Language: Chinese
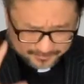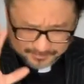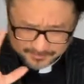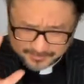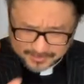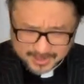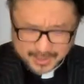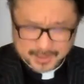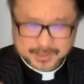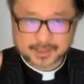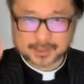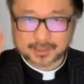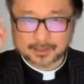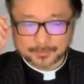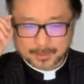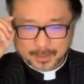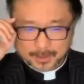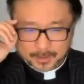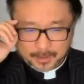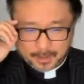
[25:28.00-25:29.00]
在这里
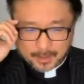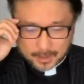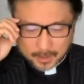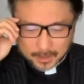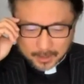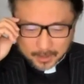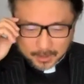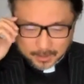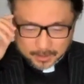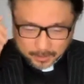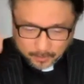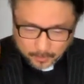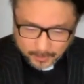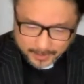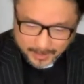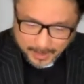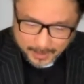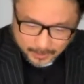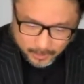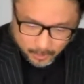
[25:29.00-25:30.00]
面，你会
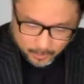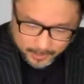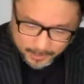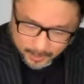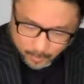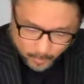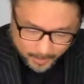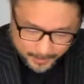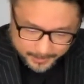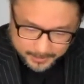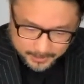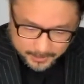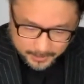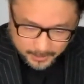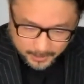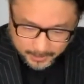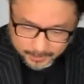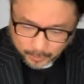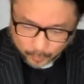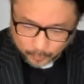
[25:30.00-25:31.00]
看到另外一个
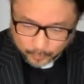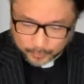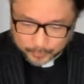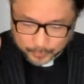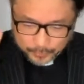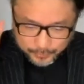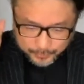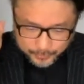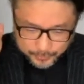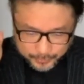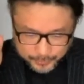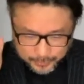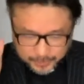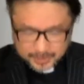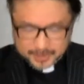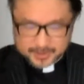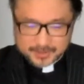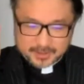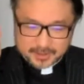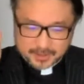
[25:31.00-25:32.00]
很有
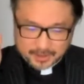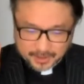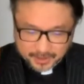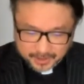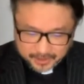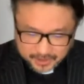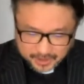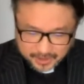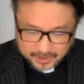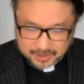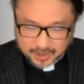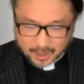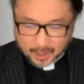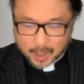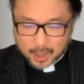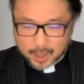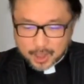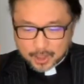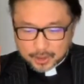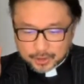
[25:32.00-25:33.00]
意思的一个现象，
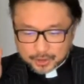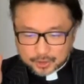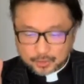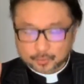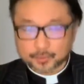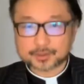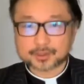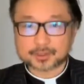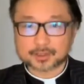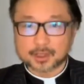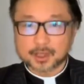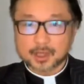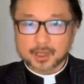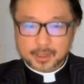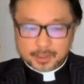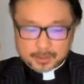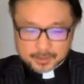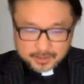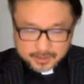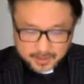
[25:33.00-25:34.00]
就是
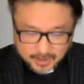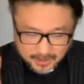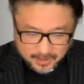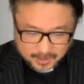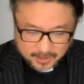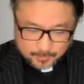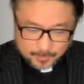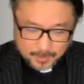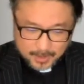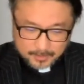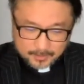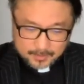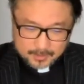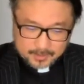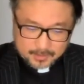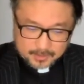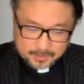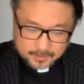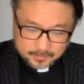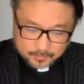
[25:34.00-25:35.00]
这里面，
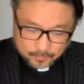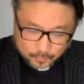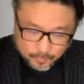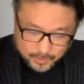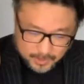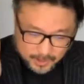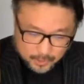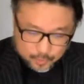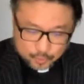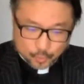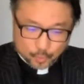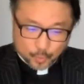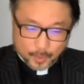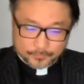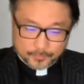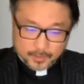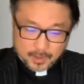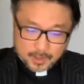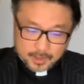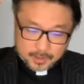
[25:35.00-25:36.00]
耶稣问
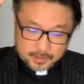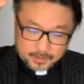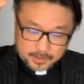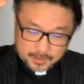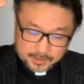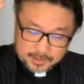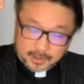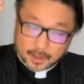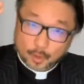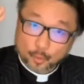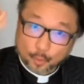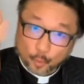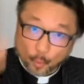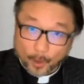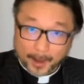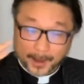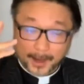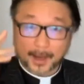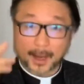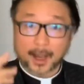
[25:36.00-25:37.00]
你这个
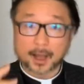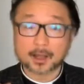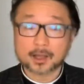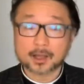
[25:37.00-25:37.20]
鬼呀。